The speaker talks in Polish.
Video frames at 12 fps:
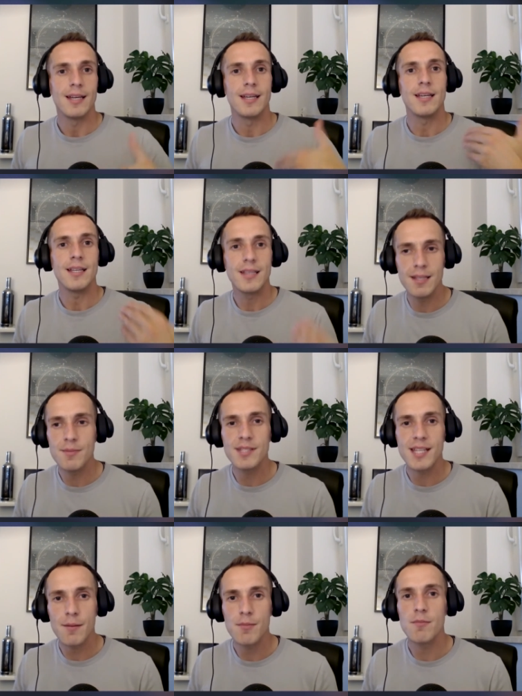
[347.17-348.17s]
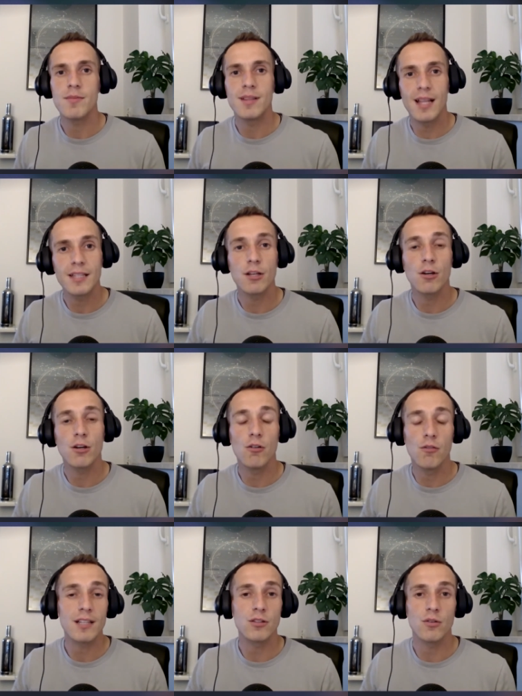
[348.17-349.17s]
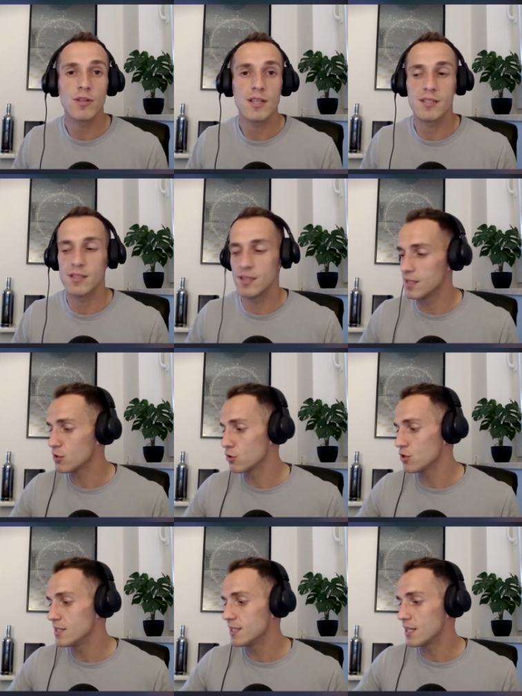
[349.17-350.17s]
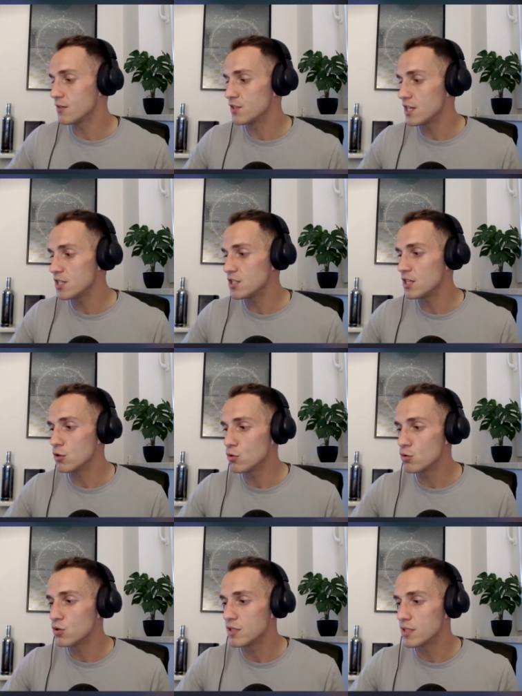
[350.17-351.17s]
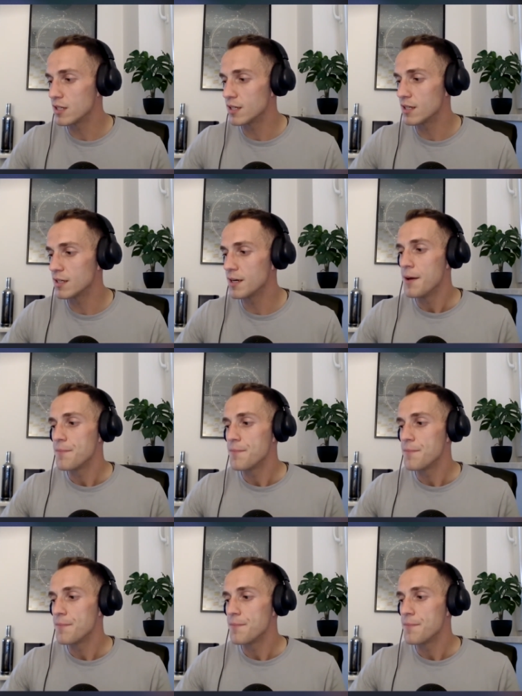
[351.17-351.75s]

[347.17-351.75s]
E, i tym samym dlatego warto jest e, skorzystać wcześniej już z, e,